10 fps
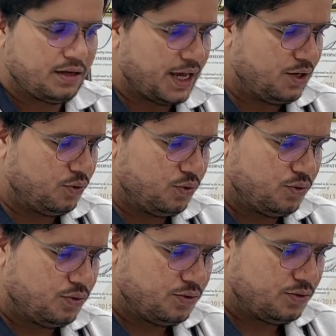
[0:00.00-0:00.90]
हेलो
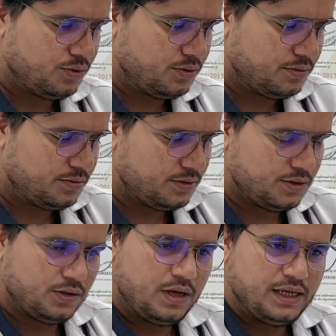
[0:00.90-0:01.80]
हेलो
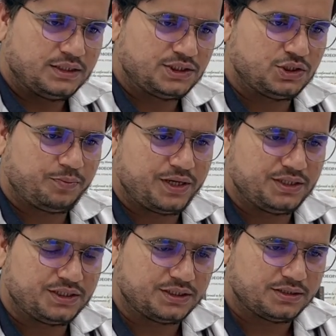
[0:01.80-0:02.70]
जी उपेंद्र
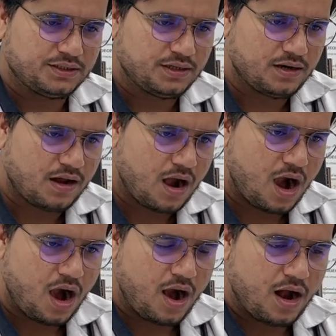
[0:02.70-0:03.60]
जी
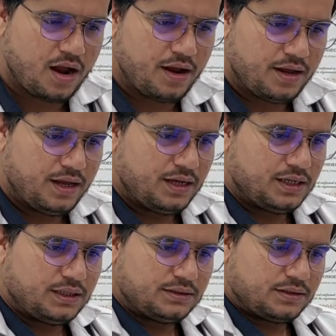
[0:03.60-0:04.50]
हाँ
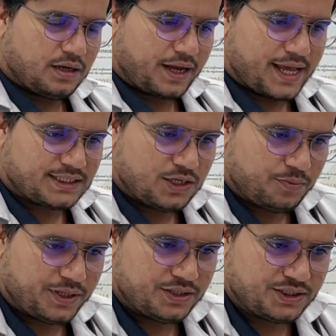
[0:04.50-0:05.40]
कैसे हैं
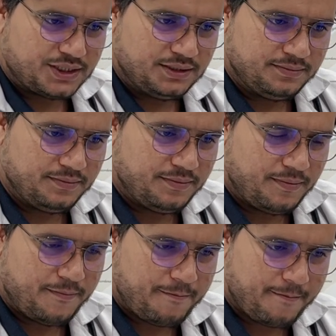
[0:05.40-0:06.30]
उपेंद्र जी
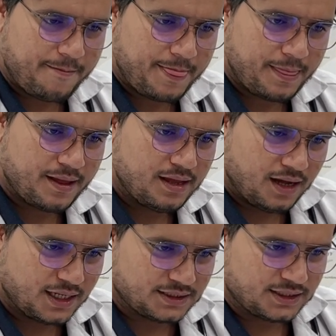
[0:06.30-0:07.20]

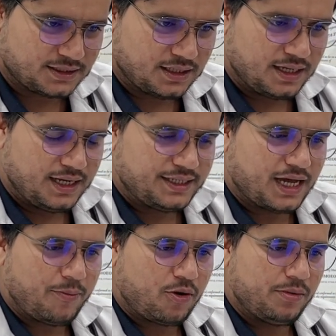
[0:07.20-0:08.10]
अच्छा अच्छा
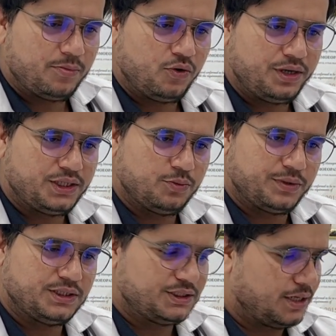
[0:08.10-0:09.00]
क्या प्रॉब्लम हो रही थी
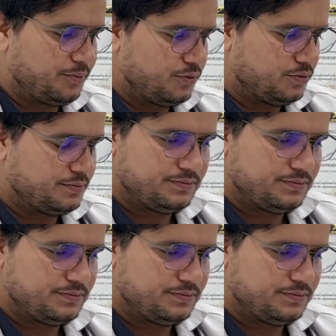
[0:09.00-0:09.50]
उपेंद्र जी आपको